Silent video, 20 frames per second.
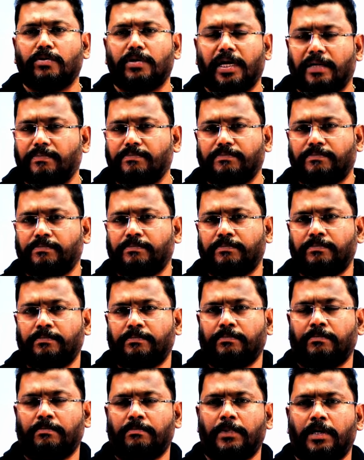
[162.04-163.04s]
కూడా
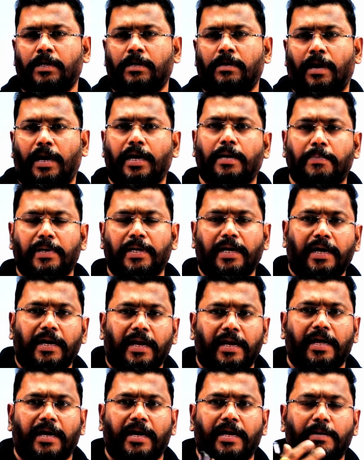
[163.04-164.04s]
అంటే మరి
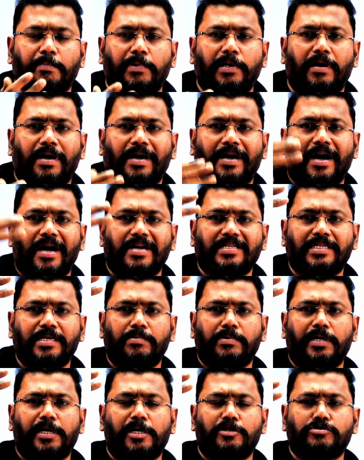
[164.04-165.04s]
ఇండియన్ అకాడమీలో ఆ
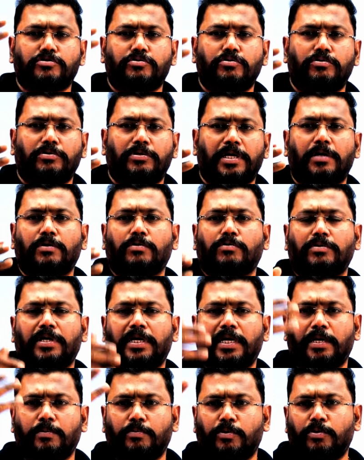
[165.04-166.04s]
కాన్సెప్ట్ నేర్చుకుంటారు
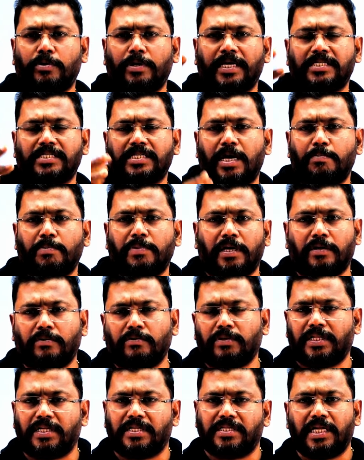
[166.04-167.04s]
అనుకున్నాడేమో ఎగ్జామినరు
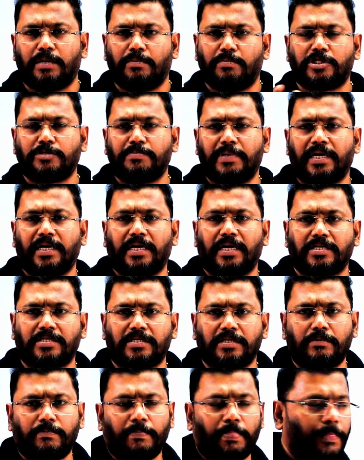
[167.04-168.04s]
లేదా సిలబస్
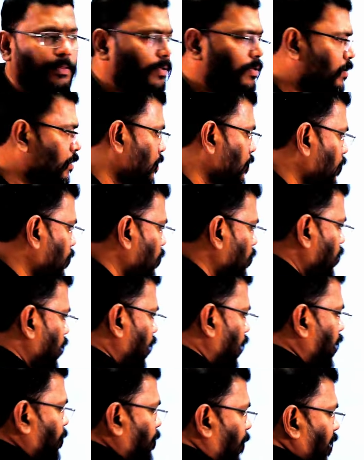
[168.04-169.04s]
మేకర్స్
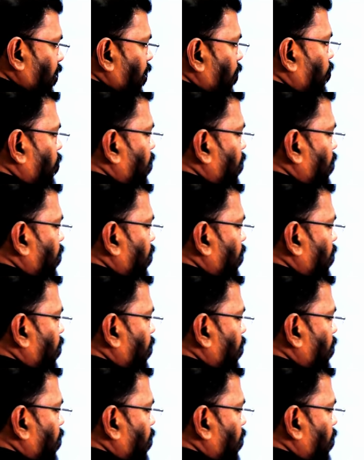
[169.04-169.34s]
ఇది మాత్రం